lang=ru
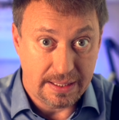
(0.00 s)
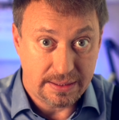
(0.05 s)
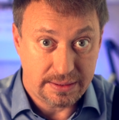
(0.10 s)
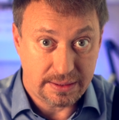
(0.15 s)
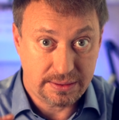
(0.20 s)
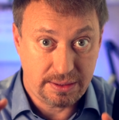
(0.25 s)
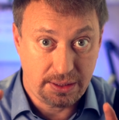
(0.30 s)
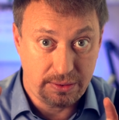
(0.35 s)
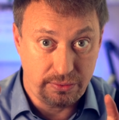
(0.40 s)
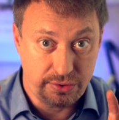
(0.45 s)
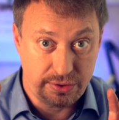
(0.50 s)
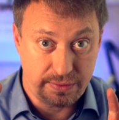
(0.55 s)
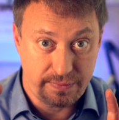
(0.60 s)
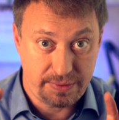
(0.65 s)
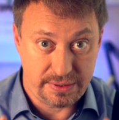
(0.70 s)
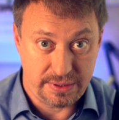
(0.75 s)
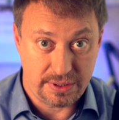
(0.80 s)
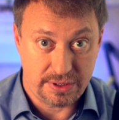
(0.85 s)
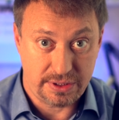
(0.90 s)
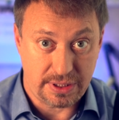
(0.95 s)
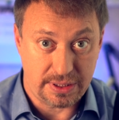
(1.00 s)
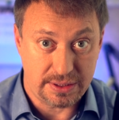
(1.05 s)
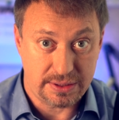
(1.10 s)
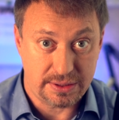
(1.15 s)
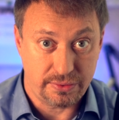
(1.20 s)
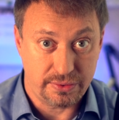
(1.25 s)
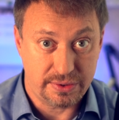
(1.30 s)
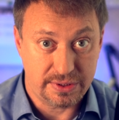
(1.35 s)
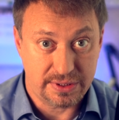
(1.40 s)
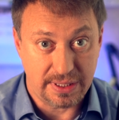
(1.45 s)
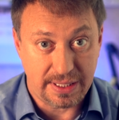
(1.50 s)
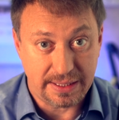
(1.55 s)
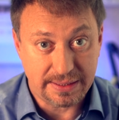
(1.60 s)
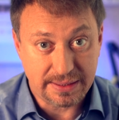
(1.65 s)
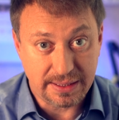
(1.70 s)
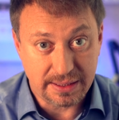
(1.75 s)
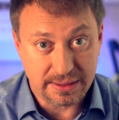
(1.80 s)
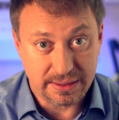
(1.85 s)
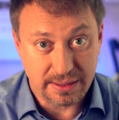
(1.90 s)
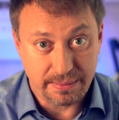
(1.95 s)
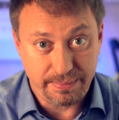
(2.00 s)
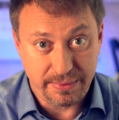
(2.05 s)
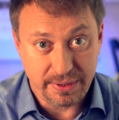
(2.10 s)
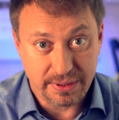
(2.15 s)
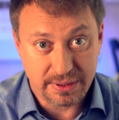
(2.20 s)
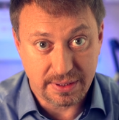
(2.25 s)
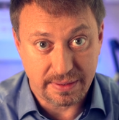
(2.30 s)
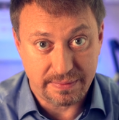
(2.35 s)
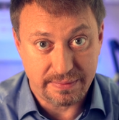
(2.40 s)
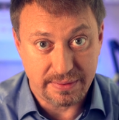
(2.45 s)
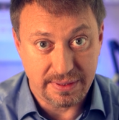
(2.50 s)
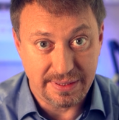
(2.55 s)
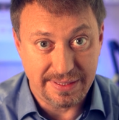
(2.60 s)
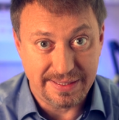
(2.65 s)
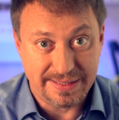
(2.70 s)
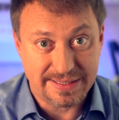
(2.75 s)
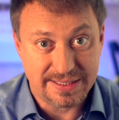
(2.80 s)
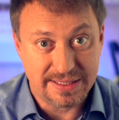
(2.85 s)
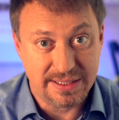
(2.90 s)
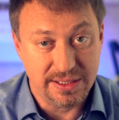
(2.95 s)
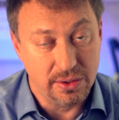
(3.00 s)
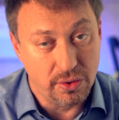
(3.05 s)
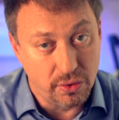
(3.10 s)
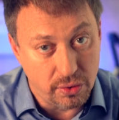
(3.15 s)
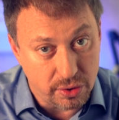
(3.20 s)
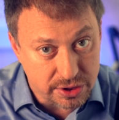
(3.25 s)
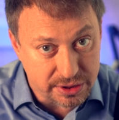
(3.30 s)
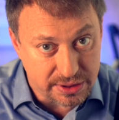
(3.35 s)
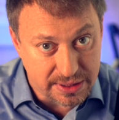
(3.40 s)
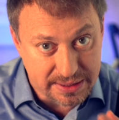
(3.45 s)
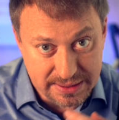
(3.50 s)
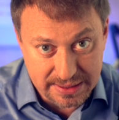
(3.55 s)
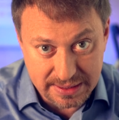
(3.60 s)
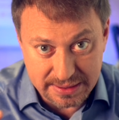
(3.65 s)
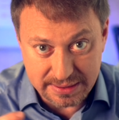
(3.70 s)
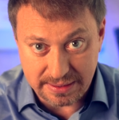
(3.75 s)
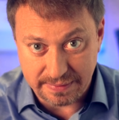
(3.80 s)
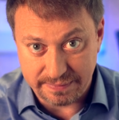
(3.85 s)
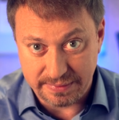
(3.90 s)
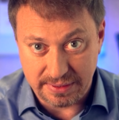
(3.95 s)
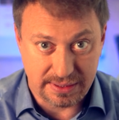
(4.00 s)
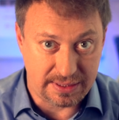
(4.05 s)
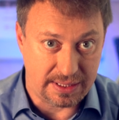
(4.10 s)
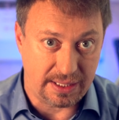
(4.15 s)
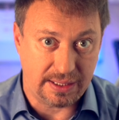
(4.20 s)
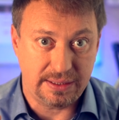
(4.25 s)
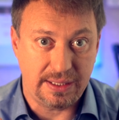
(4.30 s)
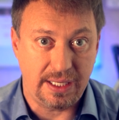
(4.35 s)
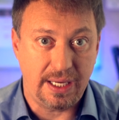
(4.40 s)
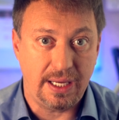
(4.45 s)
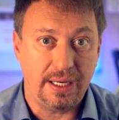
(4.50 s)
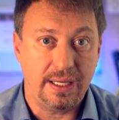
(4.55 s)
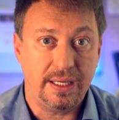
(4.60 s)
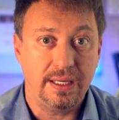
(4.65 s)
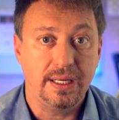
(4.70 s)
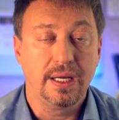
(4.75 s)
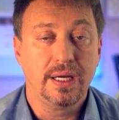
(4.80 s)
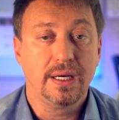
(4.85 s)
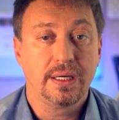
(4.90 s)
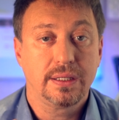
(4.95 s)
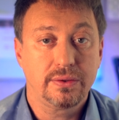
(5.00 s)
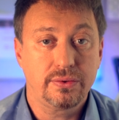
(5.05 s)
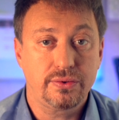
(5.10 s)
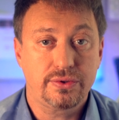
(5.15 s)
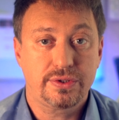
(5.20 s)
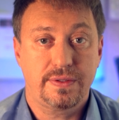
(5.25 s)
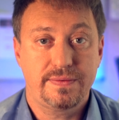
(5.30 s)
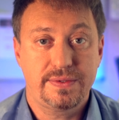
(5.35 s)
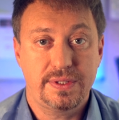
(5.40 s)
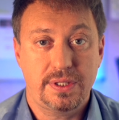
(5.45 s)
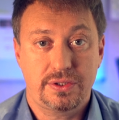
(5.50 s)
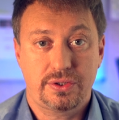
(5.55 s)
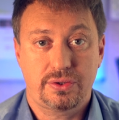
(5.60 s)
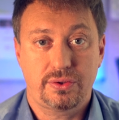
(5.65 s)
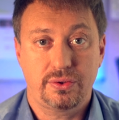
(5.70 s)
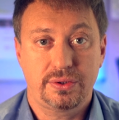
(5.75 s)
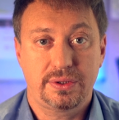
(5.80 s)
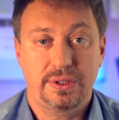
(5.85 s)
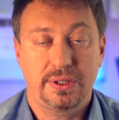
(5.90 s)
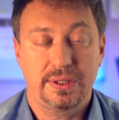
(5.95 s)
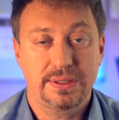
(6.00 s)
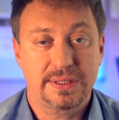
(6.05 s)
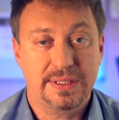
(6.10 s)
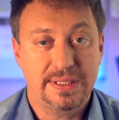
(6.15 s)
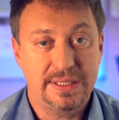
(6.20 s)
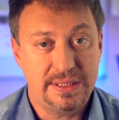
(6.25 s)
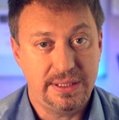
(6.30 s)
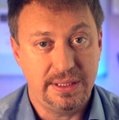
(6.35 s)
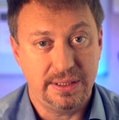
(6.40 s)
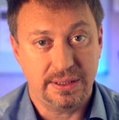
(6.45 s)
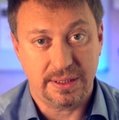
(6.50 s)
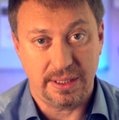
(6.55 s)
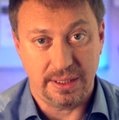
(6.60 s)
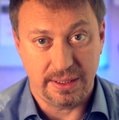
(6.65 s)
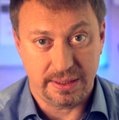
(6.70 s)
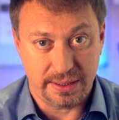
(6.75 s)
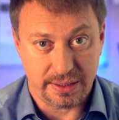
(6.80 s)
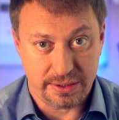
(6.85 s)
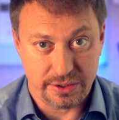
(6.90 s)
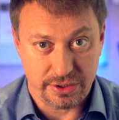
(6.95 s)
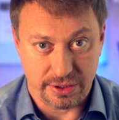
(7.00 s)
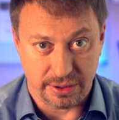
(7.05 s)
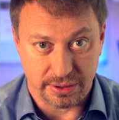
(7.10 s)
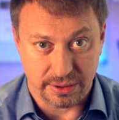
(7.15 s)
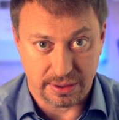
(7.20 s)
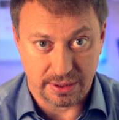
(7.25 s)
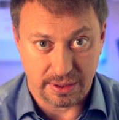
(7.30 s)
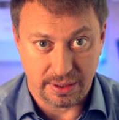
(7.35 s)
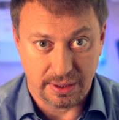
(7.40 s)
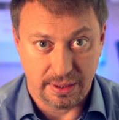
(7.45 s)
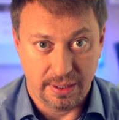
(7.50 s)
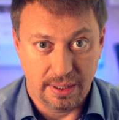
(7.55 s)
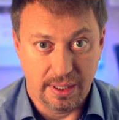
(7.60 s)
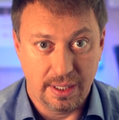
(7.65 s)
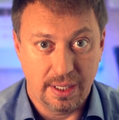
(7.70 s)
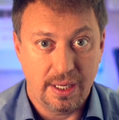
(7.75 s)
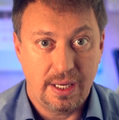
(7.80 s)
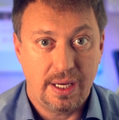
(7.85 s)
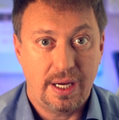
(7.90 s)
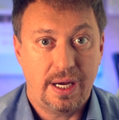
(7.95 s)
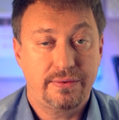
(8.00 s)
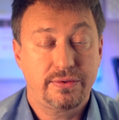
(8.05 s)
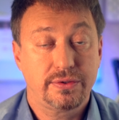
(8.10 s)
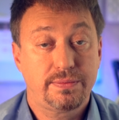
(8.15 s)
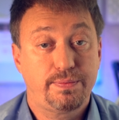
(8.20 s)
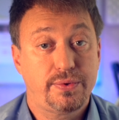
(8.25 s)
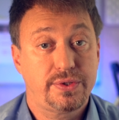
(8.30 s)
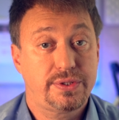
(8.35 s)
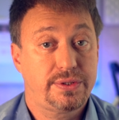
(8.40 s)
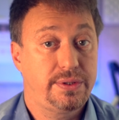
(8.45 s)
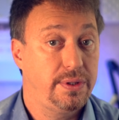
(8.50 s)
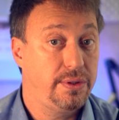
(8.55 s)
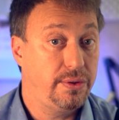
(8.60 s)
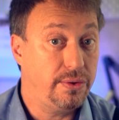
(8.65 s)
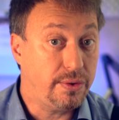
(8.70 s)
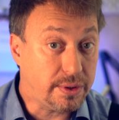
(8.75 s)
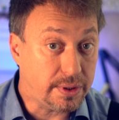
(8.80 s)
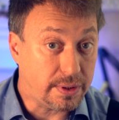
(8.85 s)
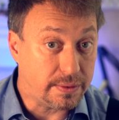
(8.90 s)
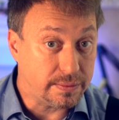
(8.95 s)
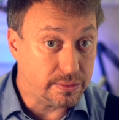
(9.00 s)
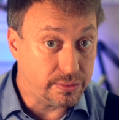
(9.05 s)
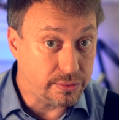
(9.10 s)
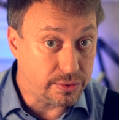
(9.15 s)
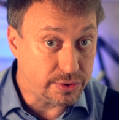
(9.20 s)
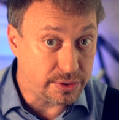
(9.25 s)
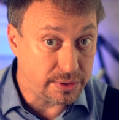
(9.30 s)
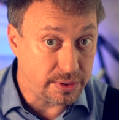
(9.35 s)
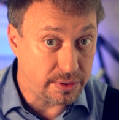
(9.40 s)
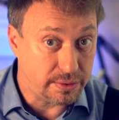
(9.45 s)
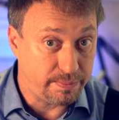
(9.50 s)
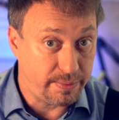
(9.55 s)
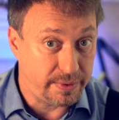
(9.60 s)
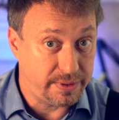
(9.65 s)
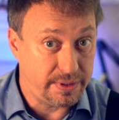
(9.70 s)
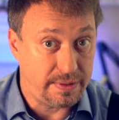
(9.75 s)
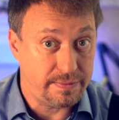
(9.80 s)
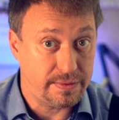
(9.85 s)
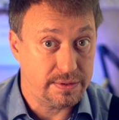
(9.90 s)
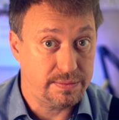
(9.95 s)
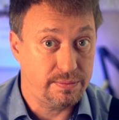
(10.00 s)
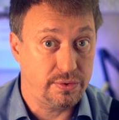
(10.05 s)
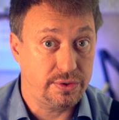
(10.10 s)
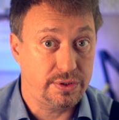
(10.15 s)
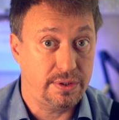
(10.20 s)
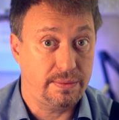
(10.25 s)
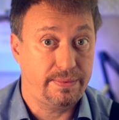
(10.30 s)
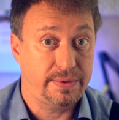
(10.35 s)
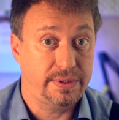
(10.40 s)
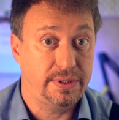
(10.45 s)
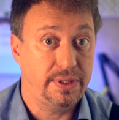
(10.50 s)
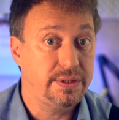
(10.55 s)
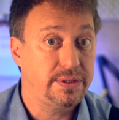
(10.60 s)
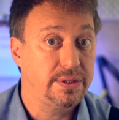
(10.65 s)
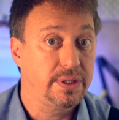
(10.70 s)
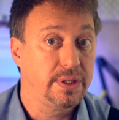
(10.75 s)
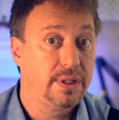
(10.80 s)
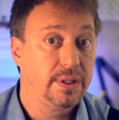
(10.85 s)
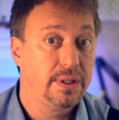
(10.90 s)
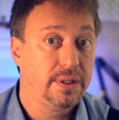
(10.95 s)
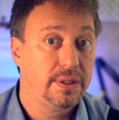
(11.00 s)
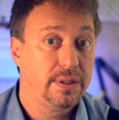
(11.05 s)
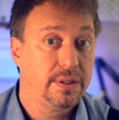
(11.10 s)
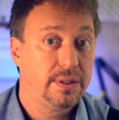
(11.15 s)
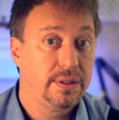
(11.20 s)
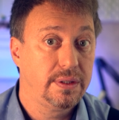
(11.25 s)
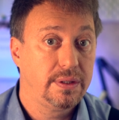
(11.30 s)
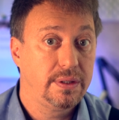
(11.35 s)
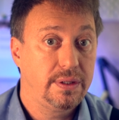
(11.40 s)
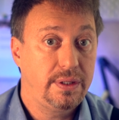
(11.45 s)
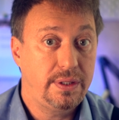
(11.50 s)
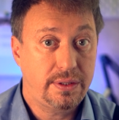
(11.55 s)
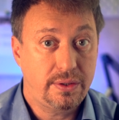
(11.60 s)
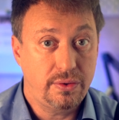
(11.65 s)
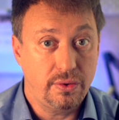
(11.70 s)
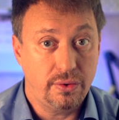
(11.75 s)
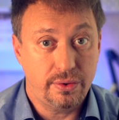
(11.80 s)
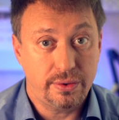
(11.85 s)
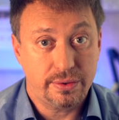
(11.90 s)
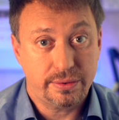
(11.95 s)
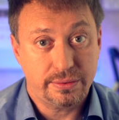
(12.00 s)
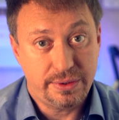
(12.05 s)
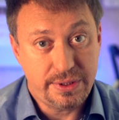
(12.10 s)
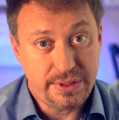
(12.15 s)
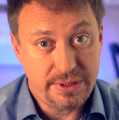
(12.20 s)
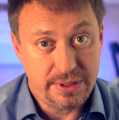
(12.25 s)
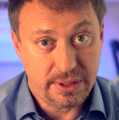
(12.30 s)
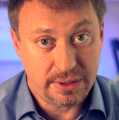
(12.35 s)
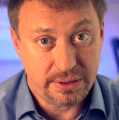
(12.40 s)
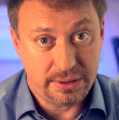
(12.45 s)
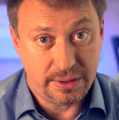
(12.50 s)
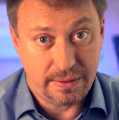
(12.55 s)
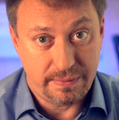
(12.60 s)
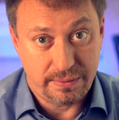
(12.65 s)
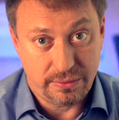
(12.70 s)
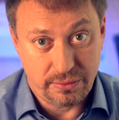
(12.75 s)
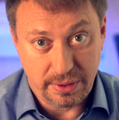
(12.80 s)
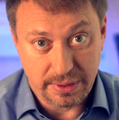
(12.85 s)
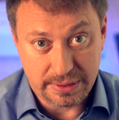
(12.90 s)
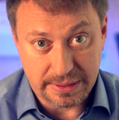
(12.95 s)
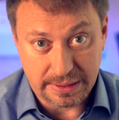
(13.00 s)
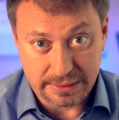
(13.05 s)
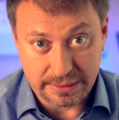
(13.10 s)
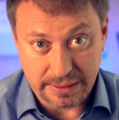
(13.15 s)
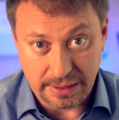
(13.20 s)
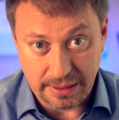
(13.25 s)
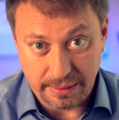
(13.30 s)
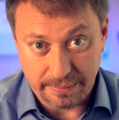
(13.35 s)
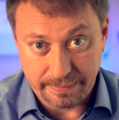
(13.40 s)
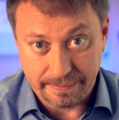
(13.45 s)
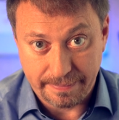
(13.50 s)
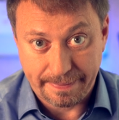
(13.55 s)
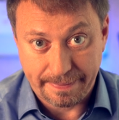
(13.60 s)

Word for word: Тогда лучше воздержаться от сладких напитков или сложно составных коктейлей, лучше взять что-то с кислинкой или горчинкой. А вот после легкого ужина вполне возможно подать ликер, десертное вино или коктейль.